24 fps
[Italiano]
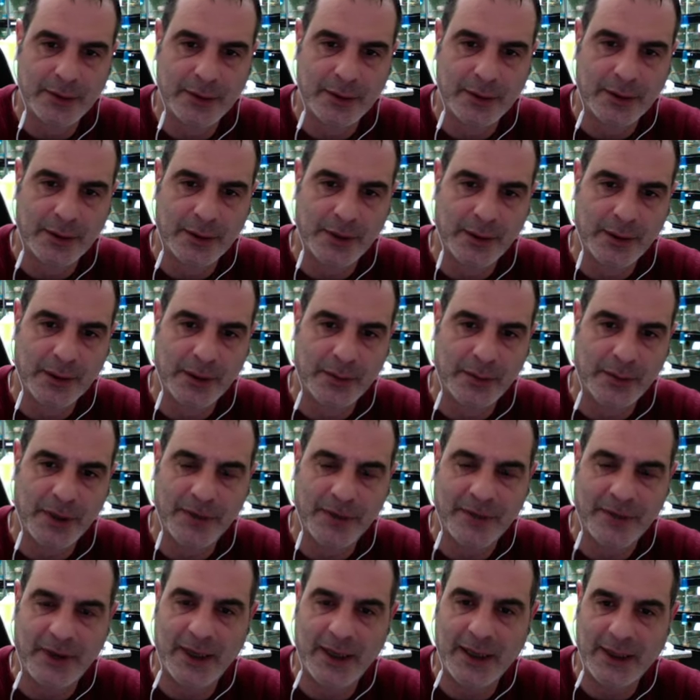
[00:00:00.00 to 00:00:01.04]
eh, per
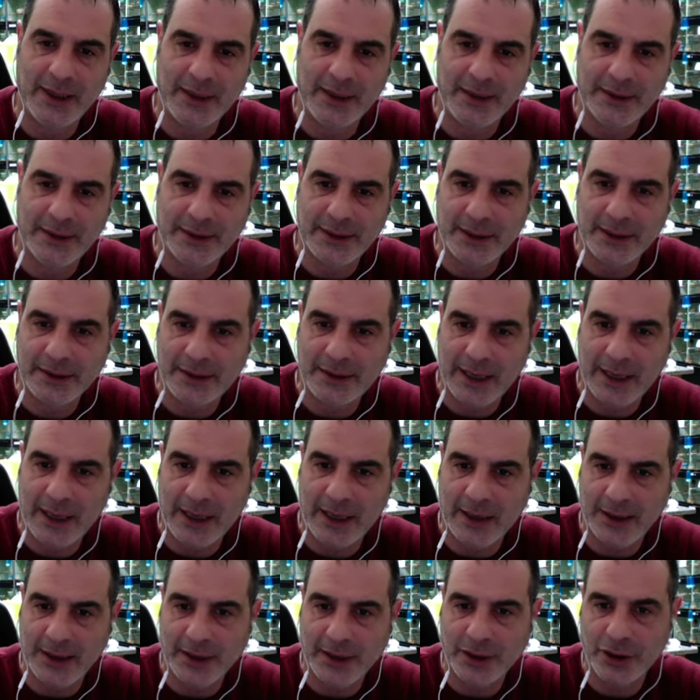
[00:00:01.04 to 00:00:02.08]
farli
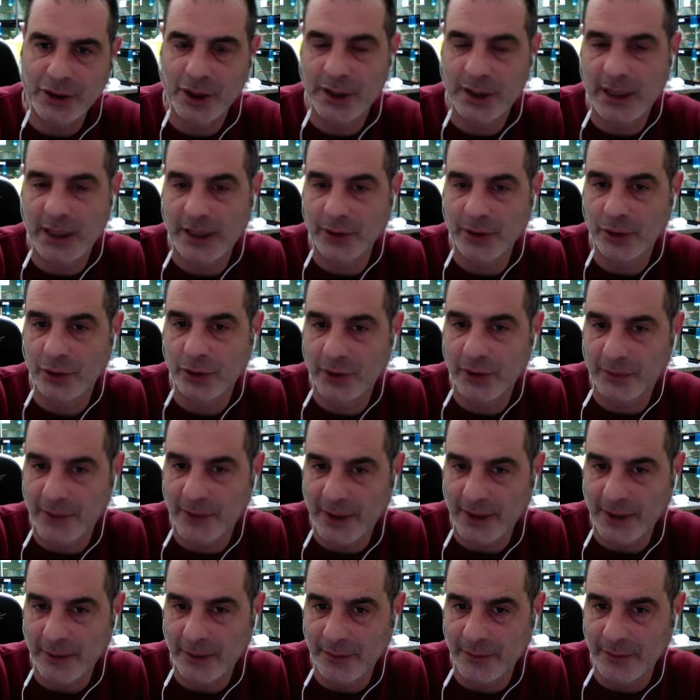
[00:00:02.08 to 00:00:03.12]
saltare cercando di
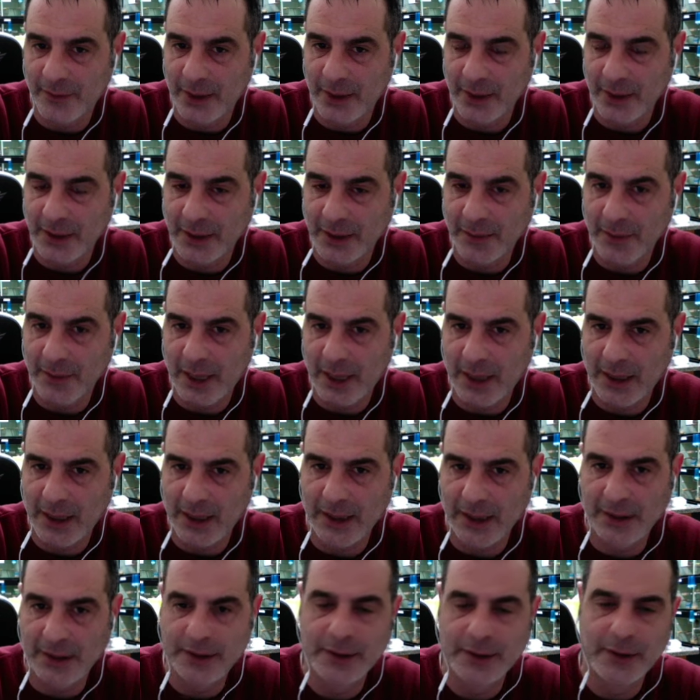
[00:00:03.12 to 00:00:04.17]
far, fargli
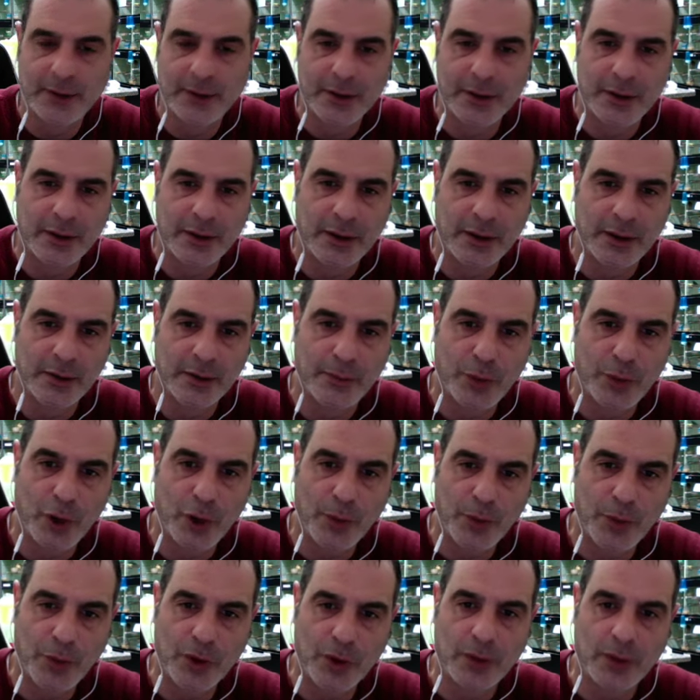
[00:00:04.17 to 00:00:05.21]
male eh,
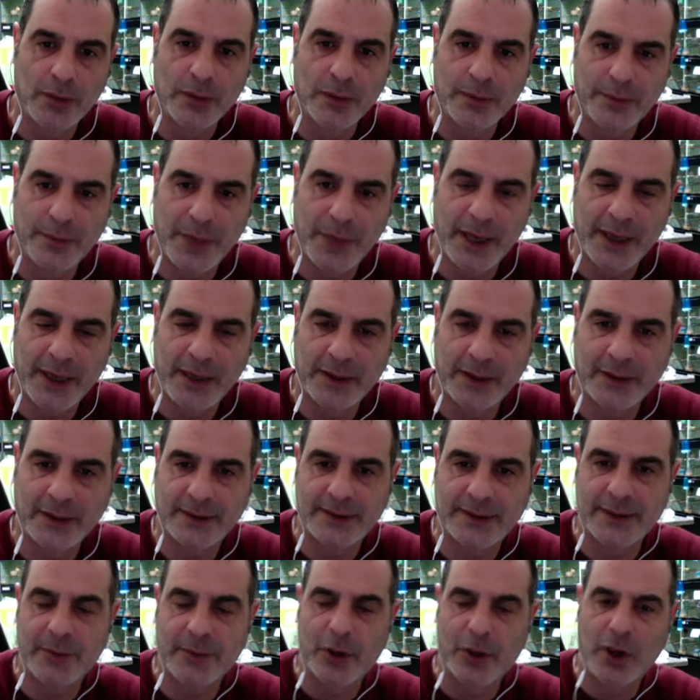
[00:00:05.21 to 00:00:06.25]
proprio per
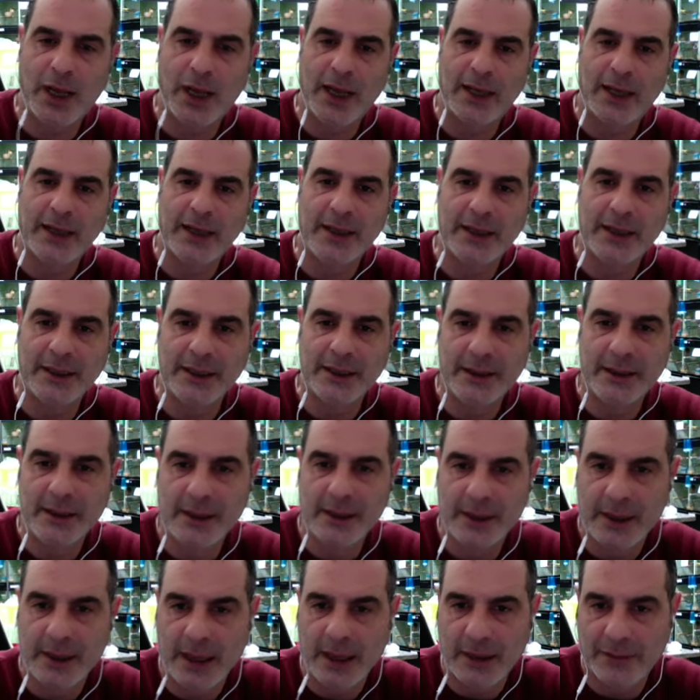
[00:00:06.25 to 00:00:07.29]
stimolarli
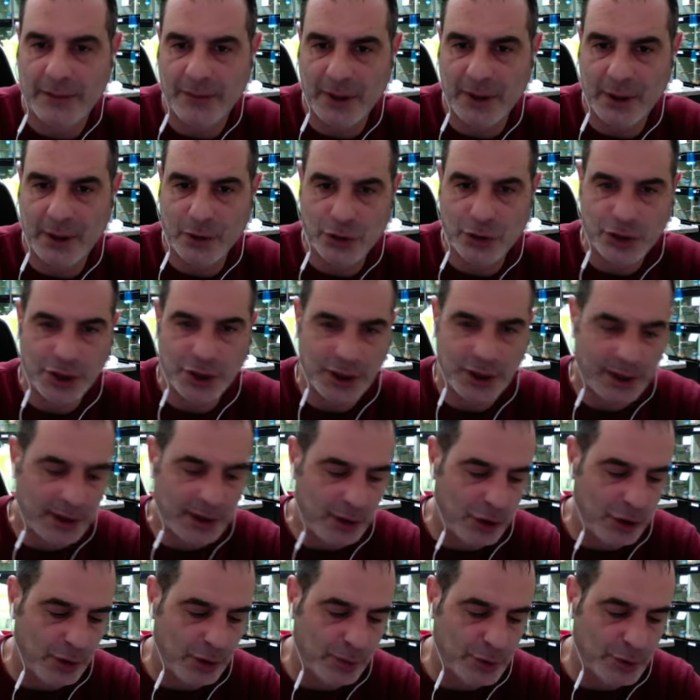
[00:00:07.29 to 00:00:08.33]
a farli uscire
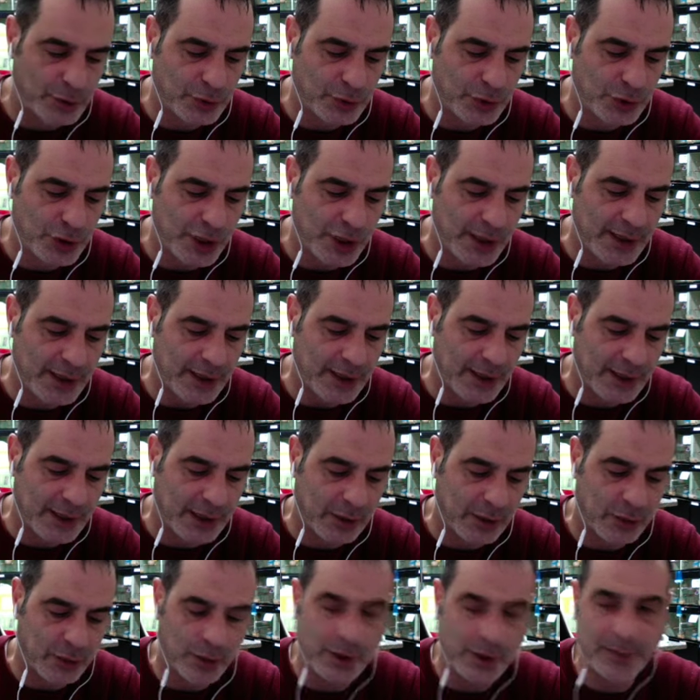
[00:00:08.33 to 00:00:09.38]
allora può succedere che
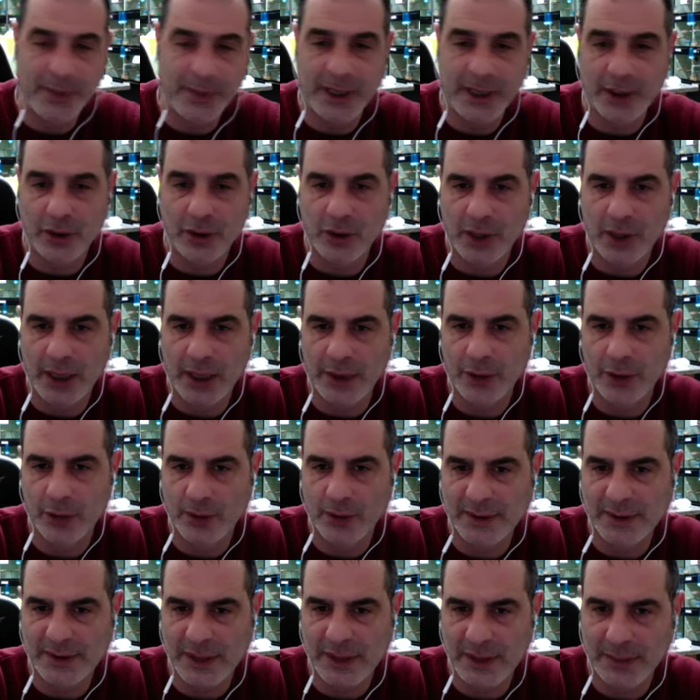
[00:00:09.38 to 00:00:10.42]
alcuni piccoli hanno
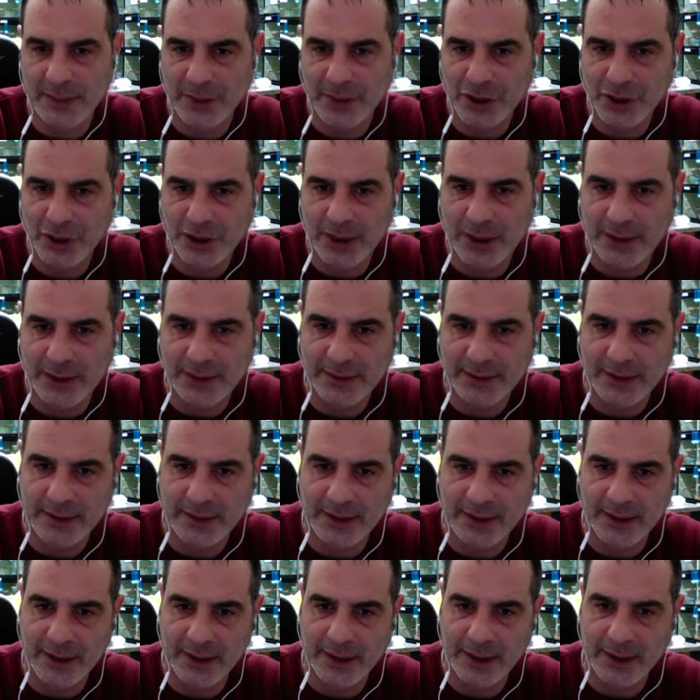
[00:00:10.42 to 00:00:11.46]
questa capacità di
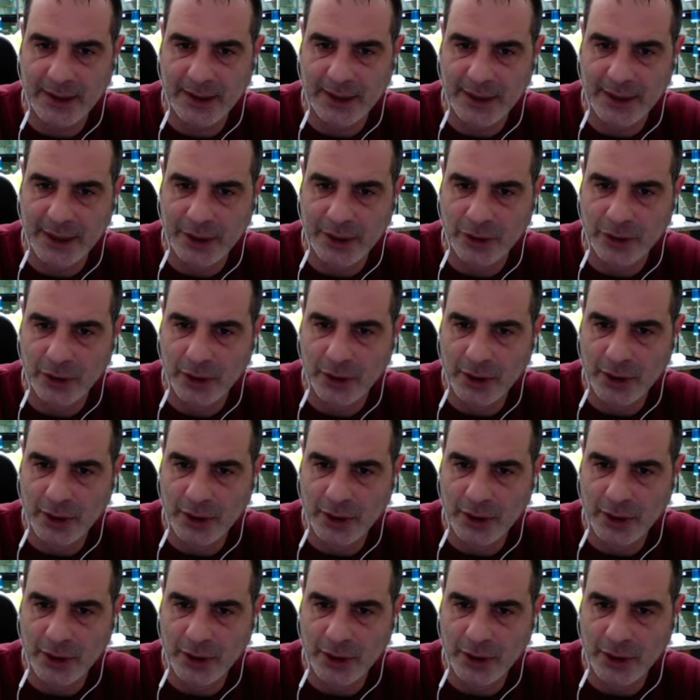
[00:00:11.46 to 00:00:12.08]
saltare dal nido